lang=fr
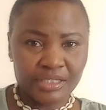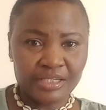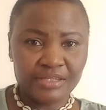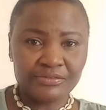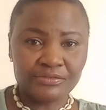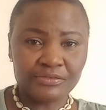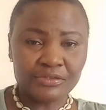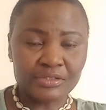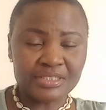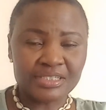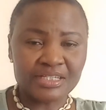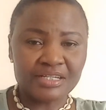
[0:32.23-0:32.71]
il
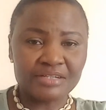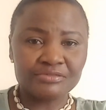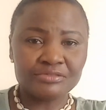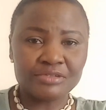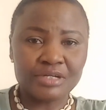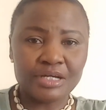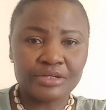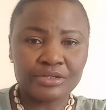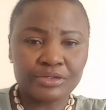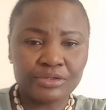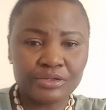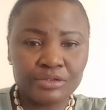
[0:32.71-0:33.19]
faut
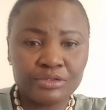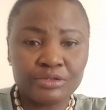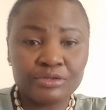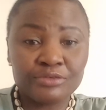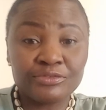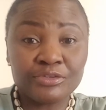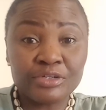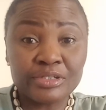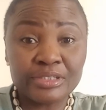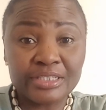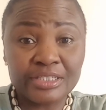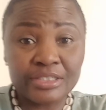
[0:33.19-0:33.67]
savoir que le
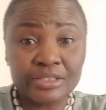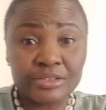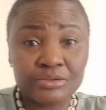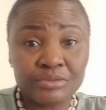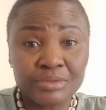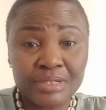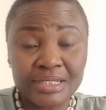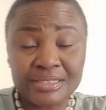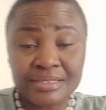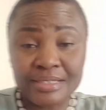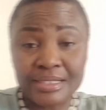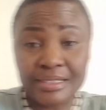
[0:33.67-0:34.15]
vol
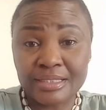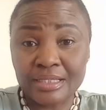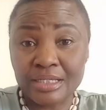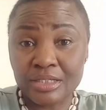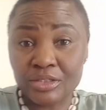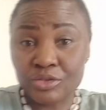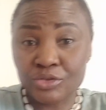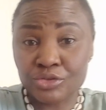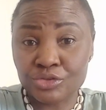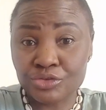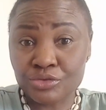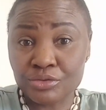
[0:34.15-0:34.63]
d'étoiles, c'est
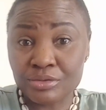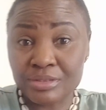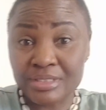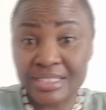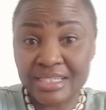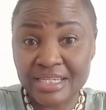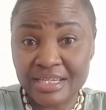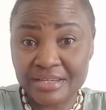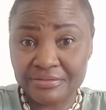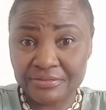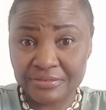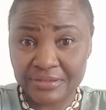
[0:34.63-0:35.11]
quelque chose
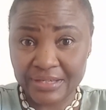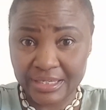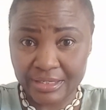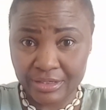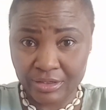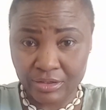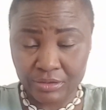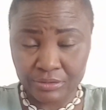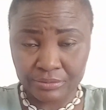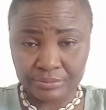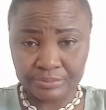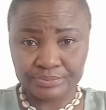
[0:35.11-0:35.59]
qui est
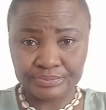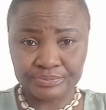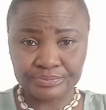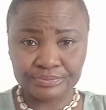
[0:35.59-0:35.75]
fréquent.